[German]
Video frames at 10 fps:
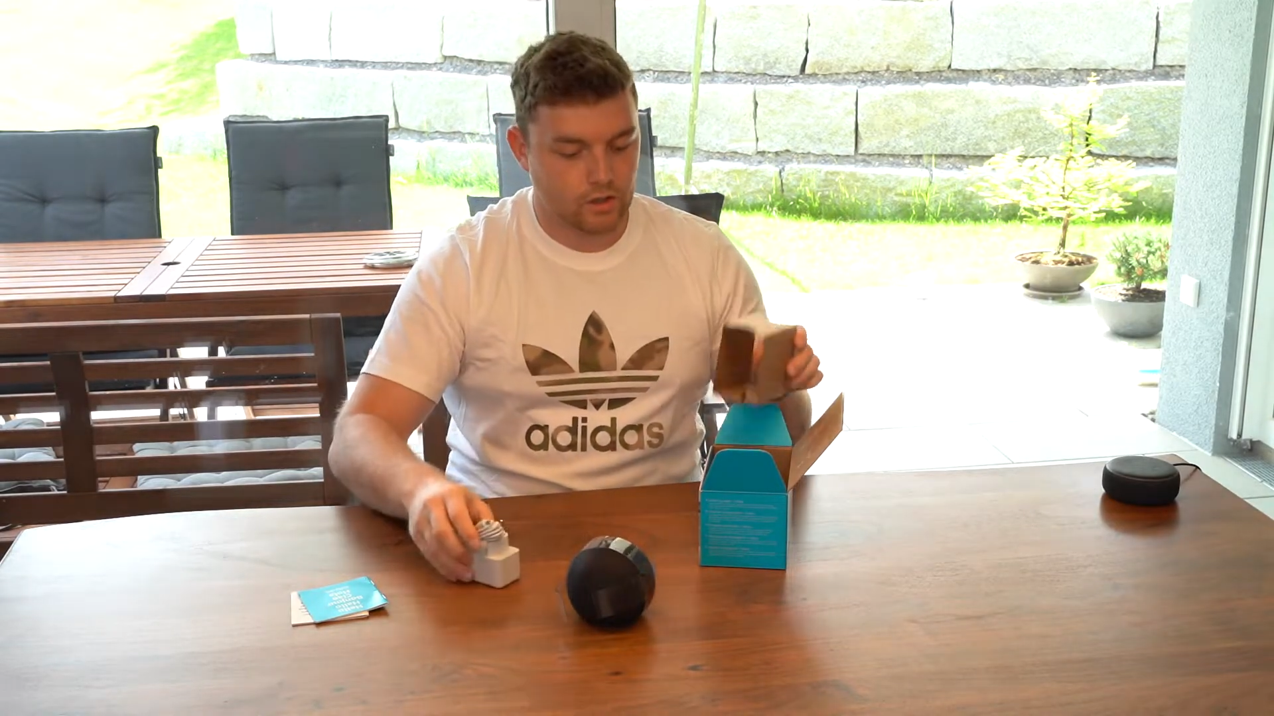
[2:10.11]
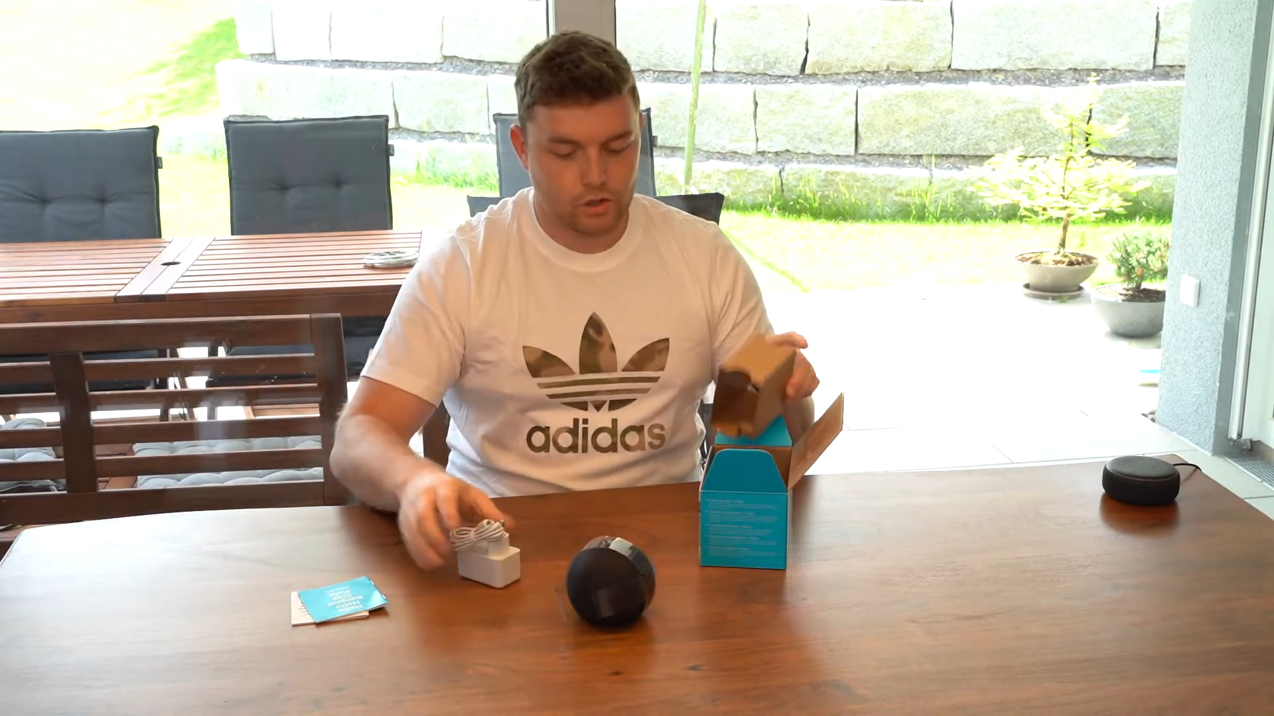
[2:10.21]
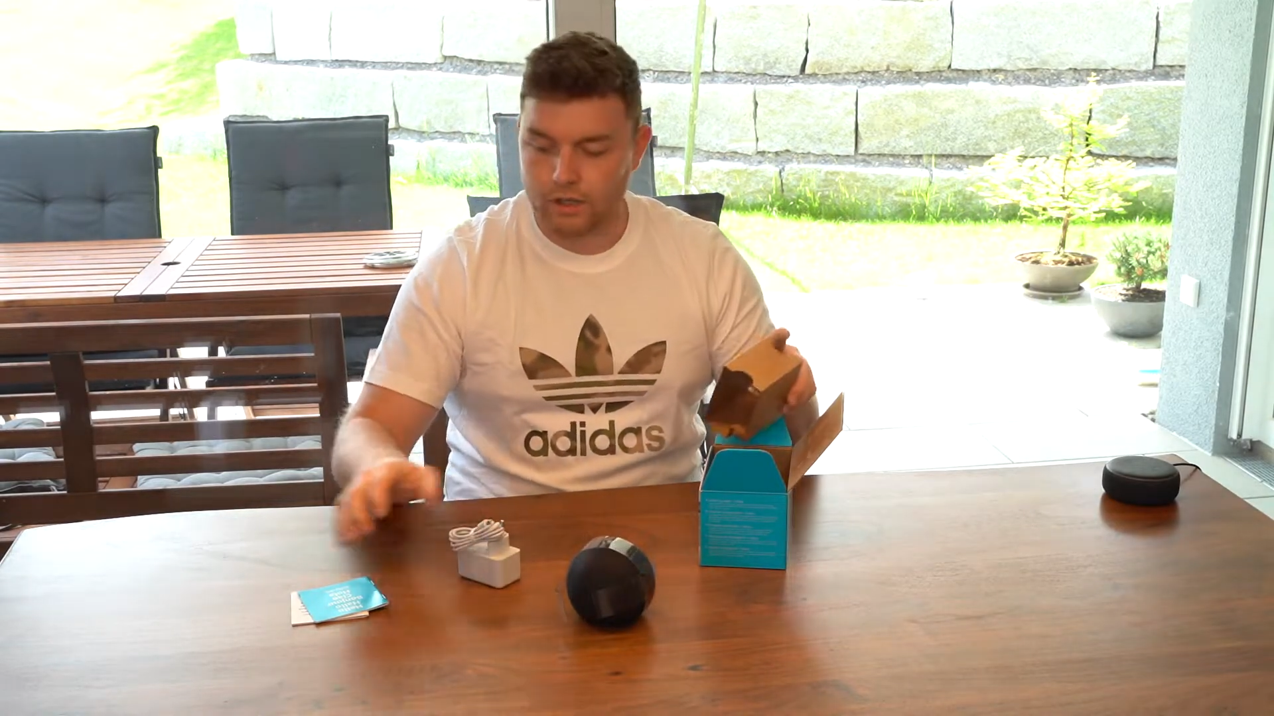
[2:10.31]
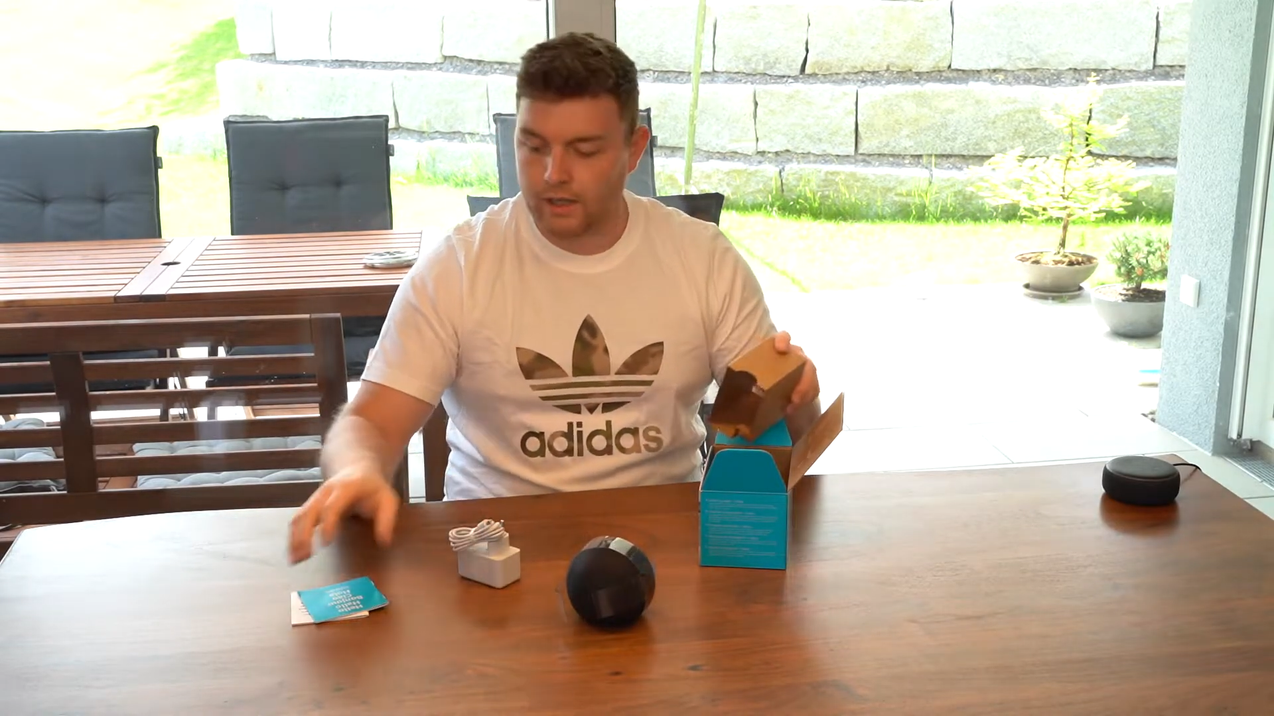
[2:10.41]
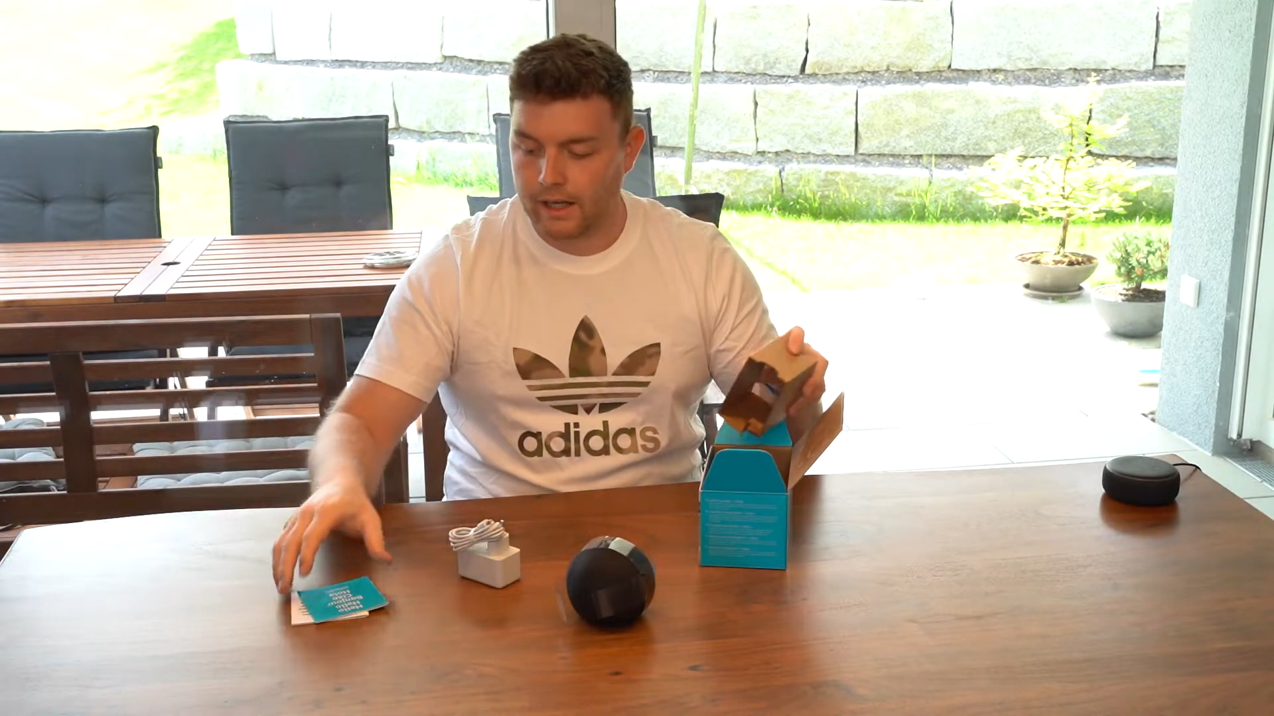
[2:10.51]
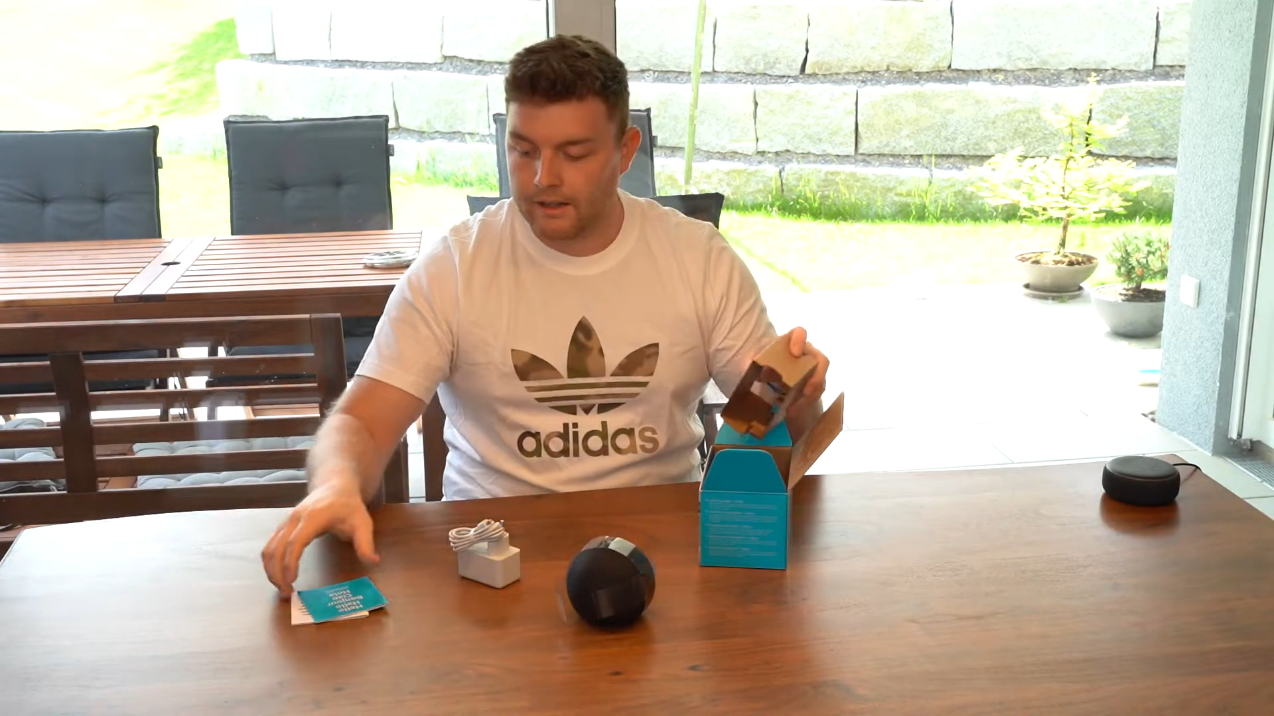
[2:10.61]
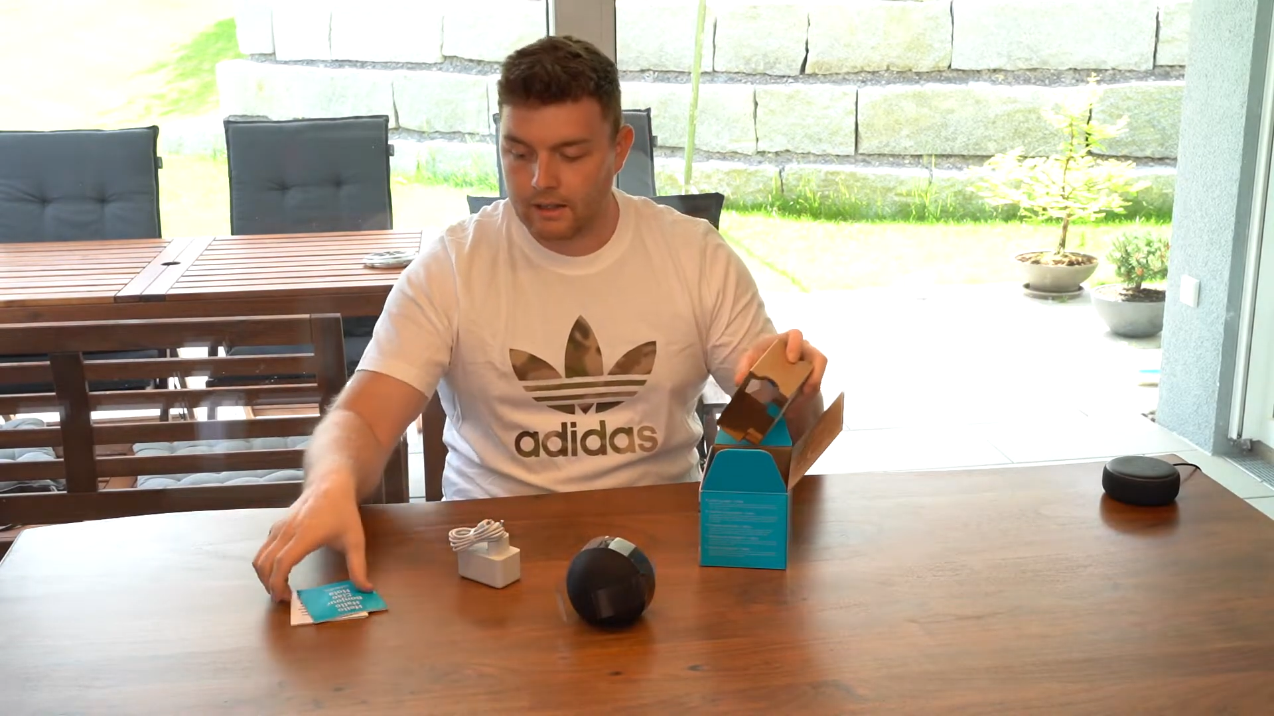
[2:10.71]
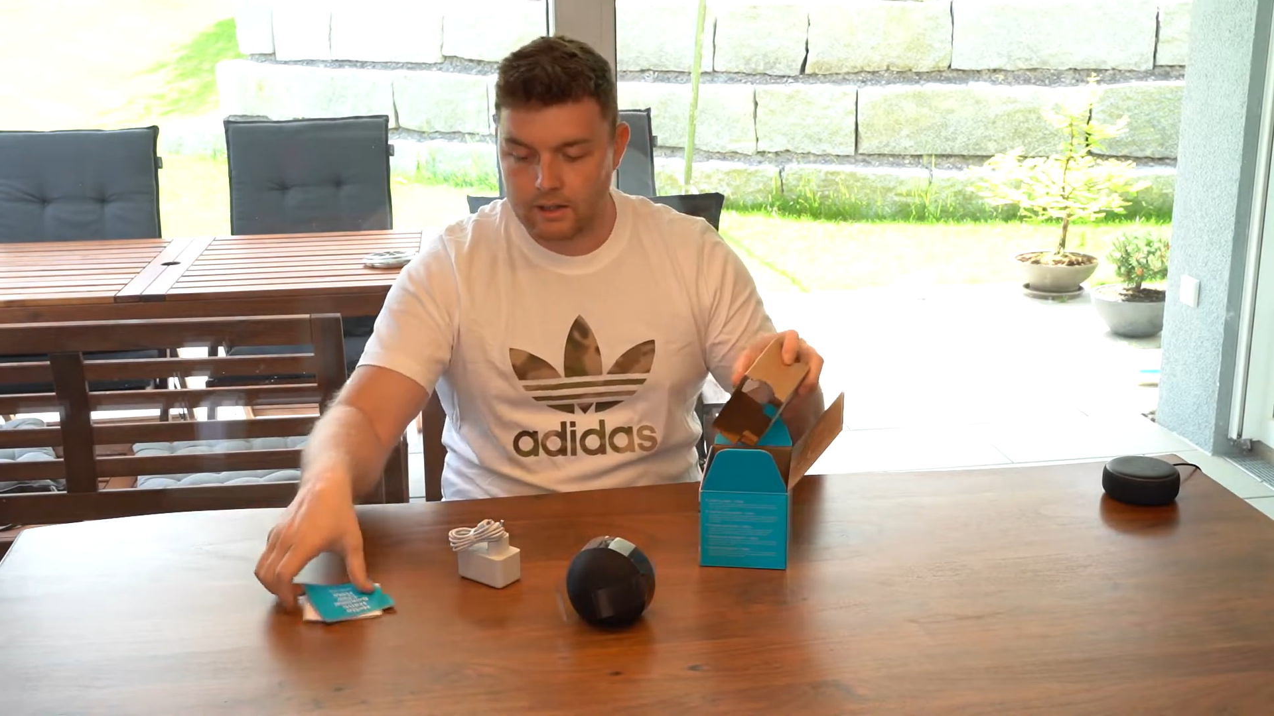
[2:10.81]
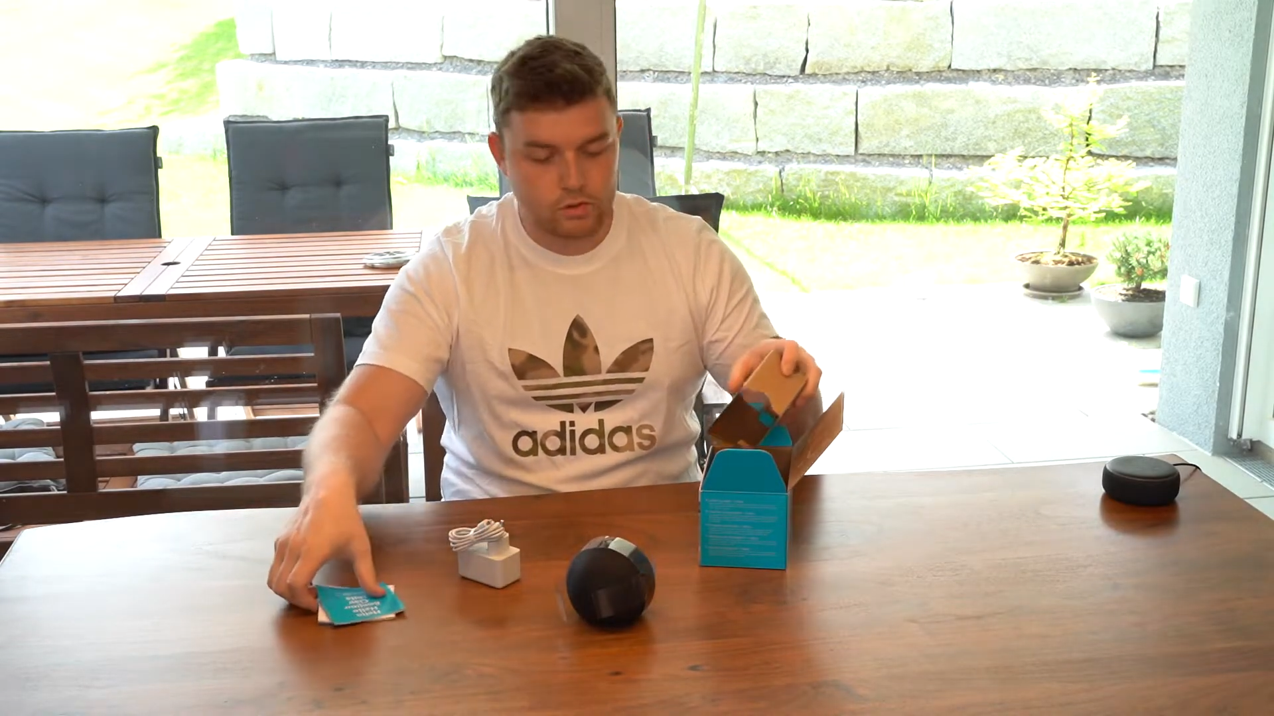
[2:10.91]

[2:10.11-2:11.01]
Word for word: schon an